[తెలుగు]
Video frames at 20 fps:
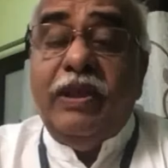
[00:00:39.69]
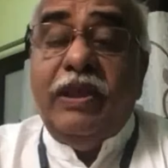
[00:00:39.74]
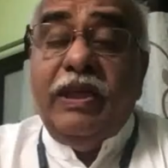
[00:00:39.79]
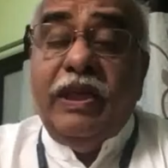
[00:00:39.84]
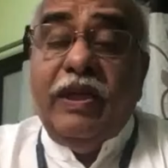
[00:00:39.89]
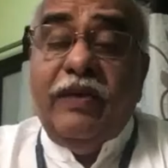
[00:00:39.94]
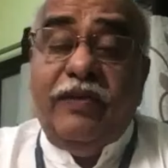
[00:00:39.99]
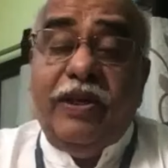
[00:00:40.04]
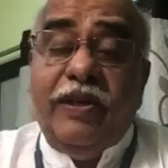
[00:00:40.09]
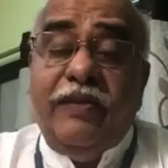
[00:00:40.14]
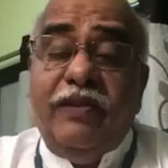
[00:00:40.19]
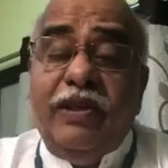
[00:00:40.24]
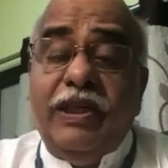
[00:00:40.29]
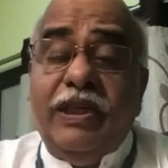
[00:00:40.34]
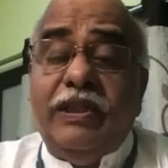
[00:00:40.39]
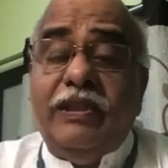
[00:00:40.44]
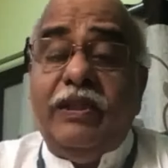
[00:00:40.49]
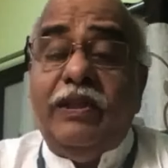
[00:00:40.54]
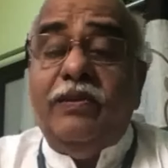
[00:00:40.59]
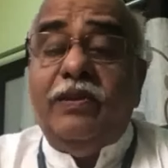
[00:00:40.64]
ఎవరెవరికి
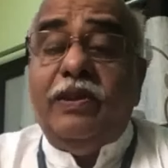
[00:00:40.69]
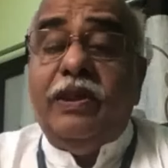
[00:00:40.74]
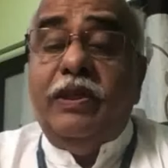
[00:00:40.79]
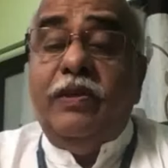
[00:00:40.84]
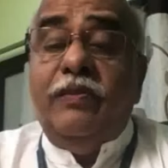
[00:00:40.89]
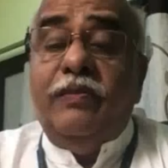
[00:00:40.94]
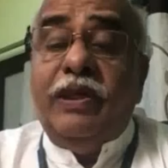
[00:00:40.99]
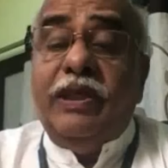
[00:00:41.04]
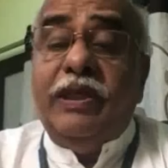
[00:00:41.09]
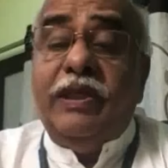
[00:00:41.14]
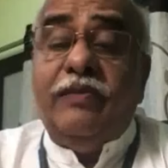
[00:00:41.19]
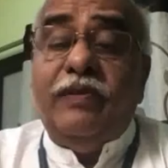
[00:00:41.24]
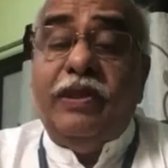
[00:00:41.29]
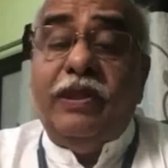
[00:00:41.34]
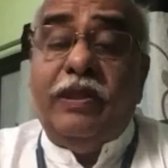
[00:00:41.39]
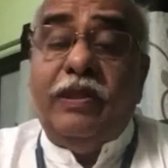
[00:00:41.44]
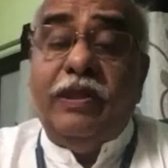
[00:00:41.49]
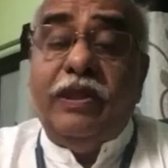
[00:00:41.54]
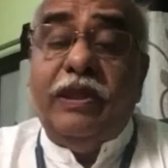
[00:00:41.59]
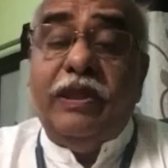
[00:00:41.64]
తాను రెండు వేల ఇరవై
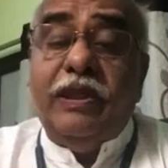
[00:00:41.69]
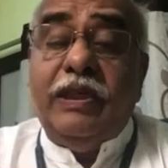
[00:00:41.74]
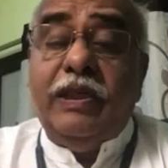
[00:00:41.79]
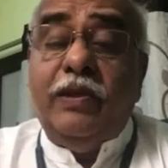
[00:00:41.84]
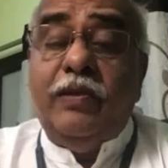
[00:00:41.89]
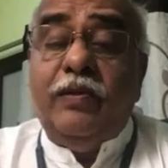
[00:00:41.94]
నాలుగు ఎన్నికల్లో